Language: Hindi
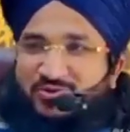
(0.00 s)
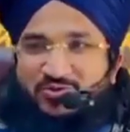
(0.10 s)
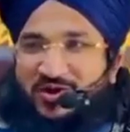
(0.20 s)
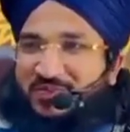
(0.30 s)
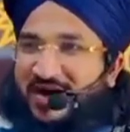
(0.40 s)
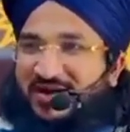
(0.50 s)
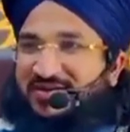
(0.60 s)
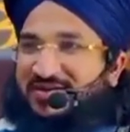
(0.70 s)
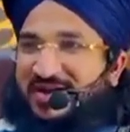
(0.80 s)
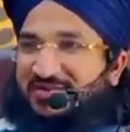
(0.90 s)
रसूल
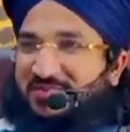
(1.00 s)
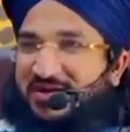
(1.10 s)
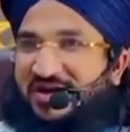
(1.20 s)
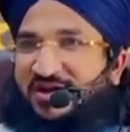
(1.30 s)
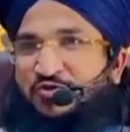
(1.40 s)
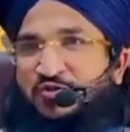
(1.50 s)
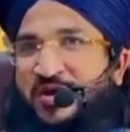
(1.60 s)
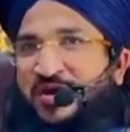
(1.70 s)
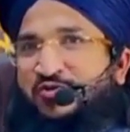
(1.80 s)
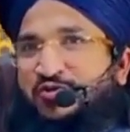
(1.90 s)
पाक की ज़ात पर अगर
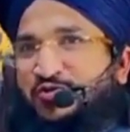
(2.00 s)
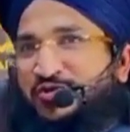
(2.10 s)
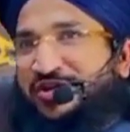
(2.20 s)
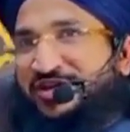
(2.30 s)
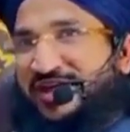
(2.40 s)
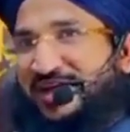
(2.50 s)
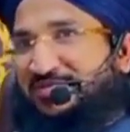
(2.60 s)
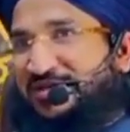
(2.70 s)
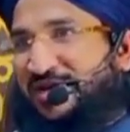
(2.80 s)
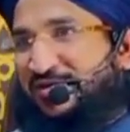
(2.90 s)
तुम्हें हुजूर की
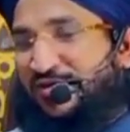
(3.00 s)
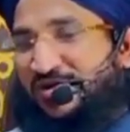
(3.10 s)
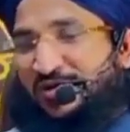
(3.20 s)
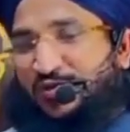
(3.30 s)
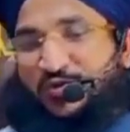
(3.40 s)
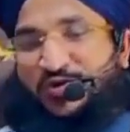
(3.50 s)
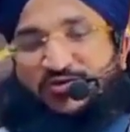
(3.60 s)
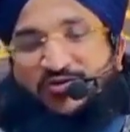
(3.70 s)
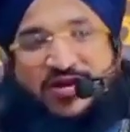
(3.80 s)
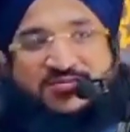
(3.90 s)
ज़ात में शक होगा तो
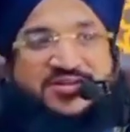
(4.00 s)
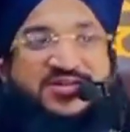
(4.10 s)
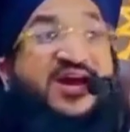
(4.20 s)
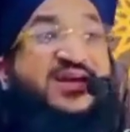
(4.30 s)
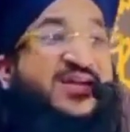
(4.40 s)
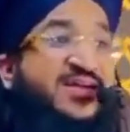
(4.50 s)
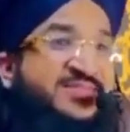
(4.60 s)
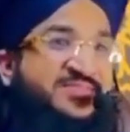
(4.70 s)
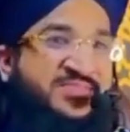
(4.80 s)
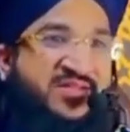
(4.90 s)
पूरा कुरान भी चला गया
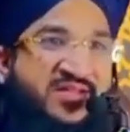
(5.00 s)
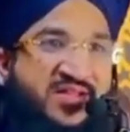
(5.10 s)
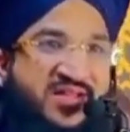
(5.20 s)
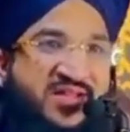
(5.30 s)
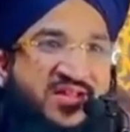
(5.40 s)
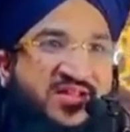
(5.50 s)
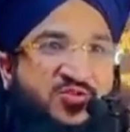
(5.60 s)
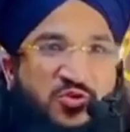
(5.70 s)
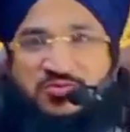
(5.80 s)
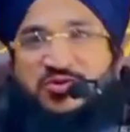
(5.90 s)

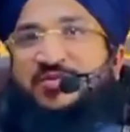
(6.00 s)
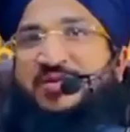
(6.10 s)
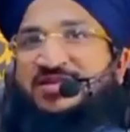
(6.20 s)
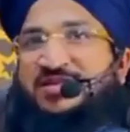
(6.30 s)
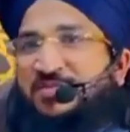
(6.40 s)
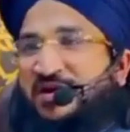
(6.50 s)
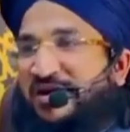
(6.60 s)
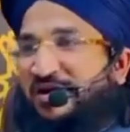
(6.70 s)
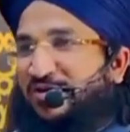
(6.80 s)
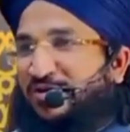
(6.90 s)
तुम जो नमाजें
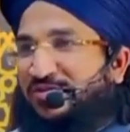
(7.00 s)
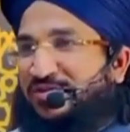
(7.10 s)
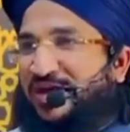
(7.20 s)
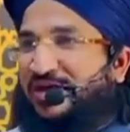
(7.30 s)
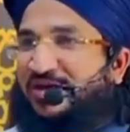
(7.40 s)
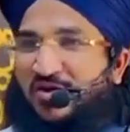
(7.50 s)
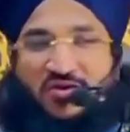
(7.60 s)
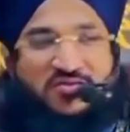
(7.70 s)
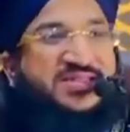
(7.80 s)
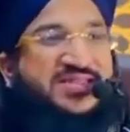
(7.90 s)
पढ़ रहे हो ये
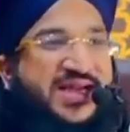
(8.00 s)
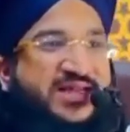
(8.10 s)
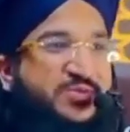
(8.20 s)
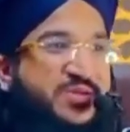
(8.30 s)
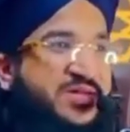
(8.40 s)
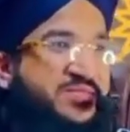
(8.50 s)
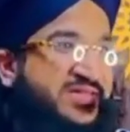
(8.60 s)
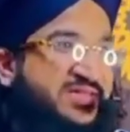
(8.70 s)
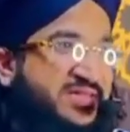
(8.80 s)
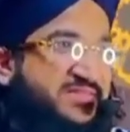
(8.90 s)
कौन बताया तुम्हें
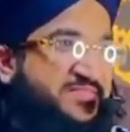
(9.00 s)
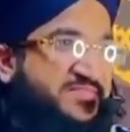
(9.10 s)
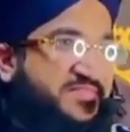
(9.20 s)
नमाजें